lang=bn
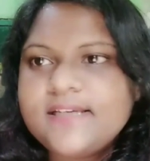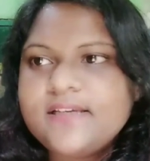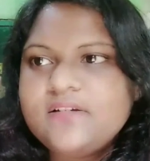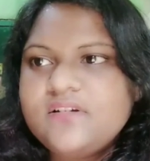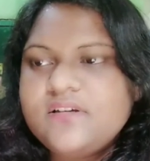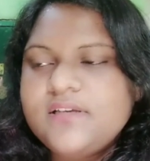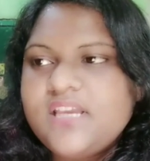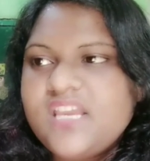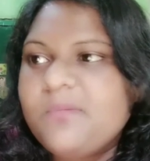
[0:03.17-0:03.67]
হ্যাঁ
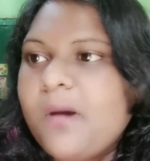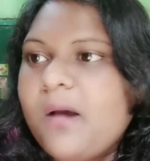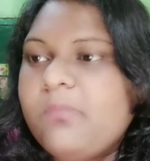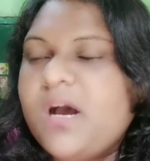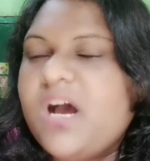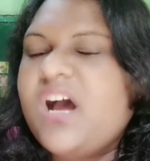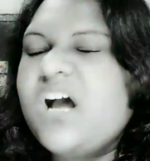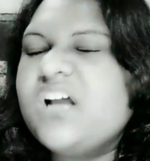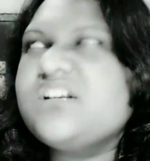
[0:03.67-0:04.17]
এ
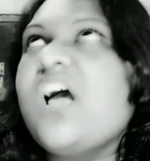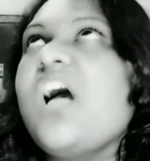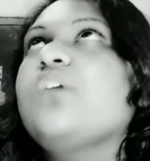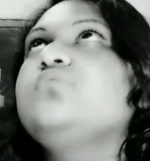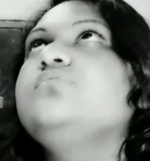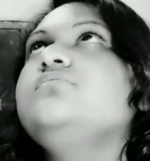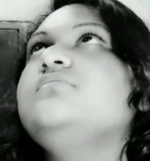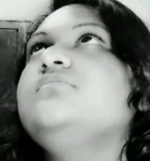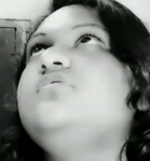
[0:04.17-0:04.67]
বাবা
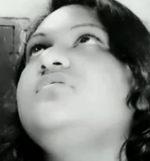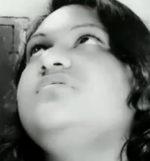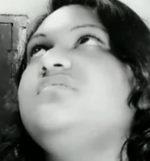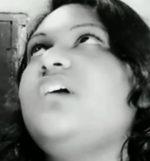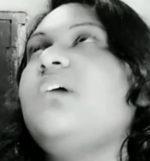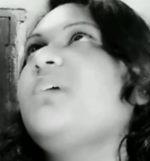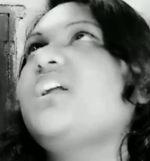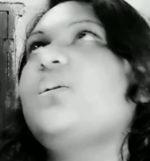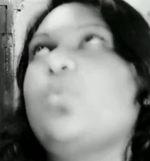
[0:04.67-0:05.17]
ঠাকুর
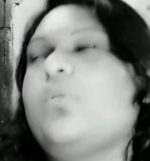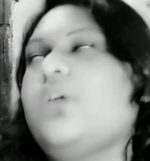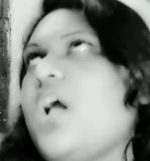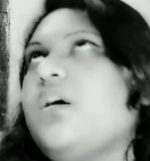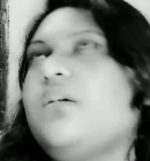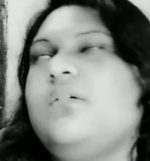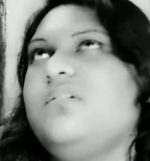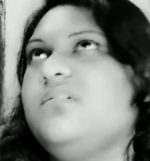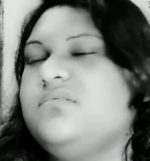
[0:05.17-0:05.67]
আমাকে
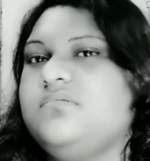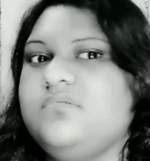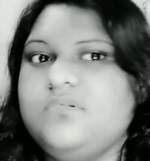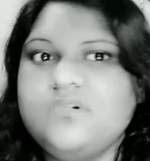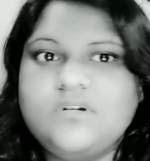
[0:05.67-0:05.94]
রক্ষা করো